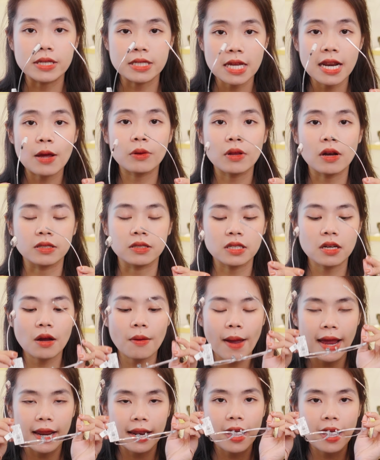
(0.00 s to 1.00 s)
thì sẽ đeo thử cho các
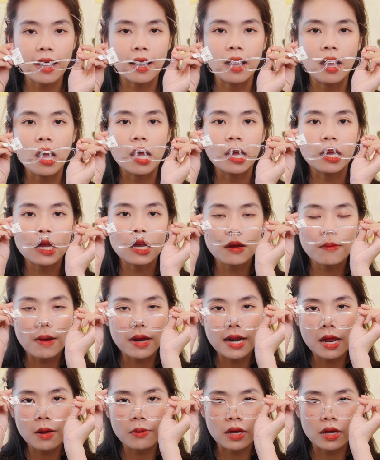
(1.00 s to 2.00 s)
bạn ha khi
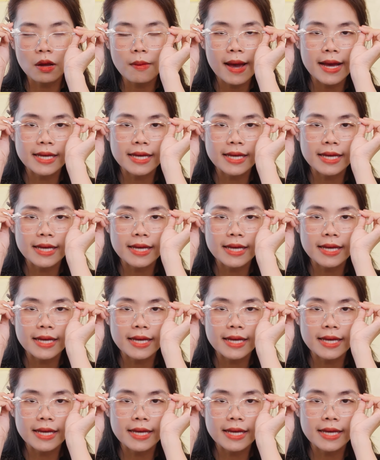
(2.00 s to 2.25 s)
mà đeo thì các